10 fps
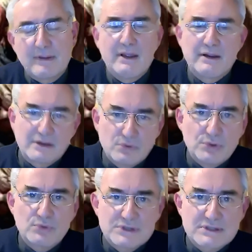E anche
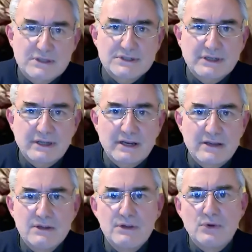noi questa sera,
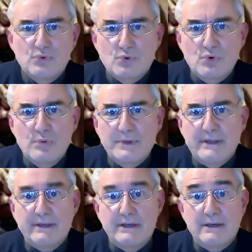
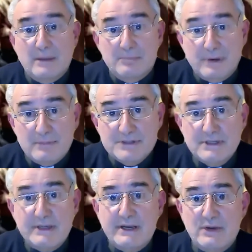come la prima
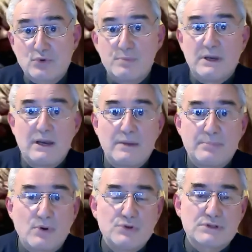sera, come nelle
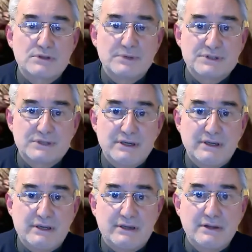prossime
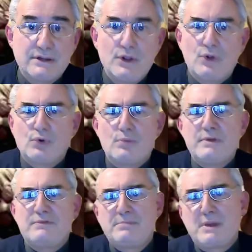sere, come
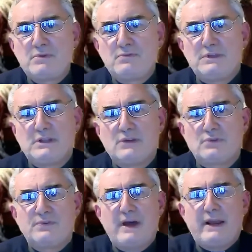vi abbiamo invitato
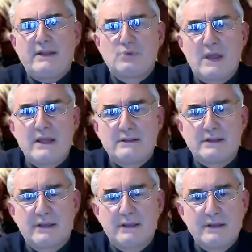a fare
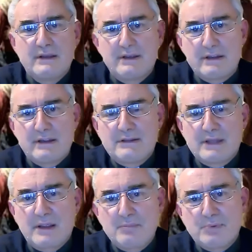durante il
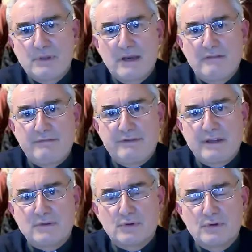tempo
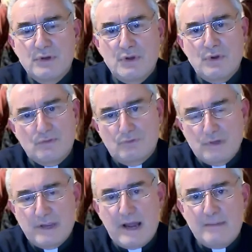dell'avvento,
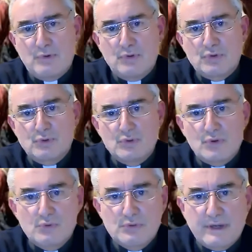vogliamo
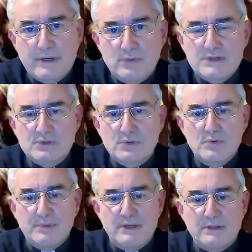concludere questo
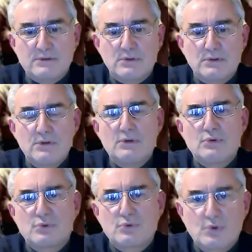momento
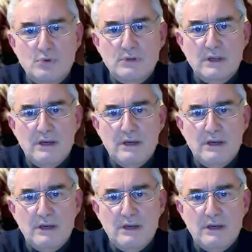con